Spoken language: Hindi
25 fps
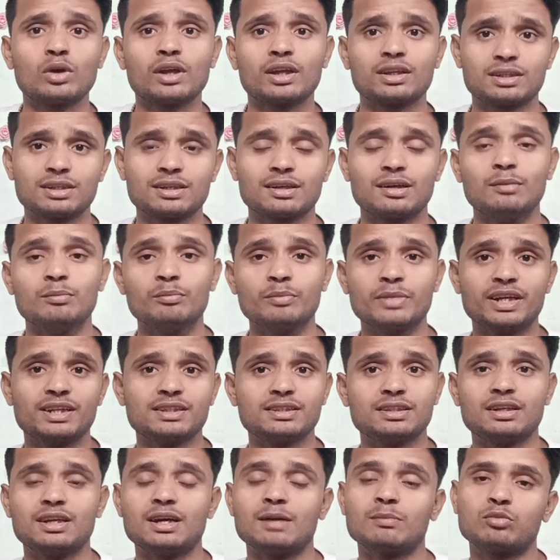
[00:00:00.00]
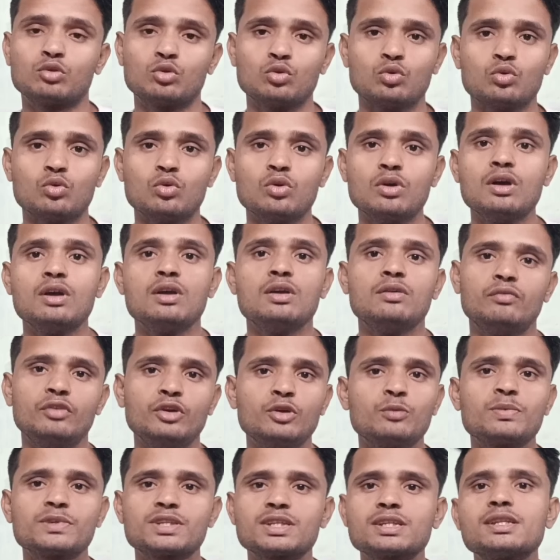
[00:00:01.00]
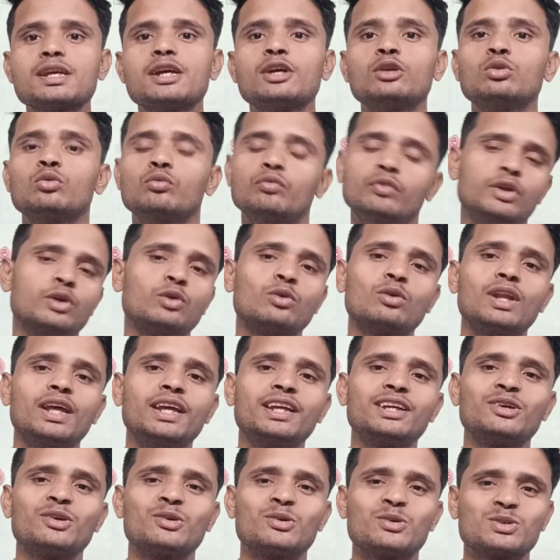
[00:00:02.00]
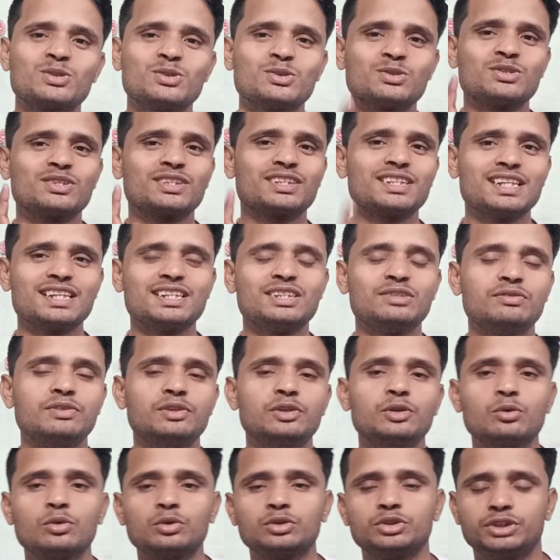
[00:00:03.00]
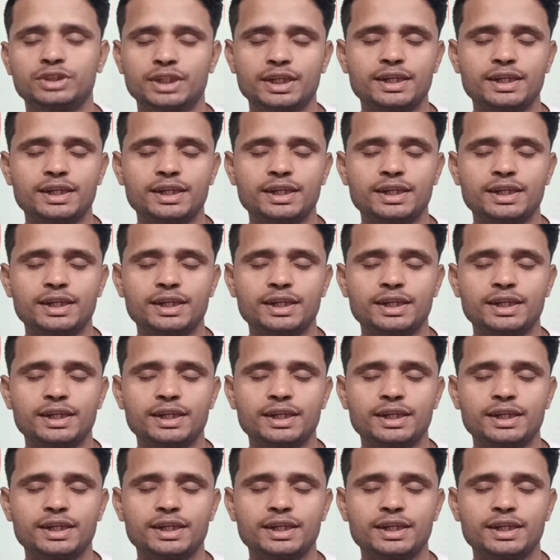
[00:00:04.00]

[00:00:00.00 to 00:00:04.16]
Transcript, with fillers: थोड़ा सा कंपैरिजन आपको वीडियो पसंद आए तो वीडियो को लाइक करो और दोस्तों के साथ इस वीडियो को